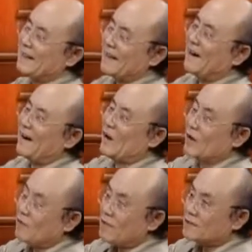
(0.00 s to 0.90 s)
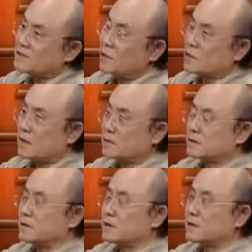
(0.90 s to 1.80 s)
对啊，完了之后，当
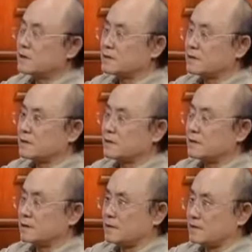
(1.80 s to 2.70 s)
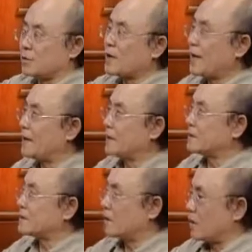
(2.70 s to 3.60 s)
时一个这个从延安来
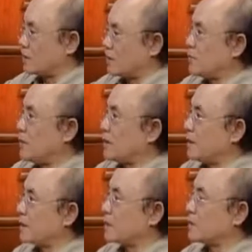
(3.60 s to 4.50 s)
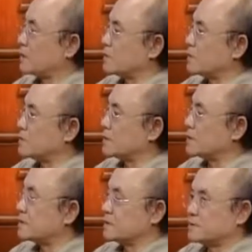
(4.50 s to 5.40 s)
的一个老音乐，这
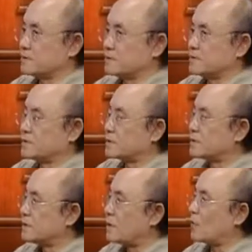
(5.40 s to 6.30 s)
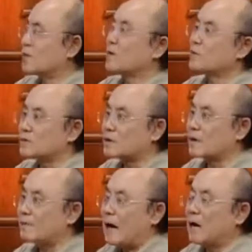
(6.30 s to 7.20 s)
个老文艺工作老文艺工作
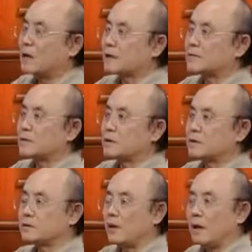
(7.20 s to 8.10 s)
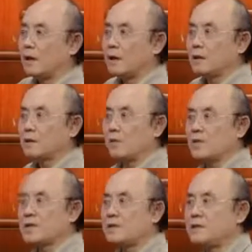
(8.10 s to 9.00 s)
者吧，革命人就说：‘那我
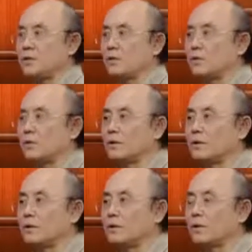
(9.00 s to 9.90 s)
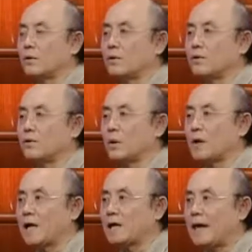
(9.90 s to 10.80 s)
们可以扭扭
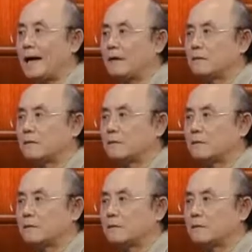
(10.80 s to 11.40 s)
扭秧歌呀，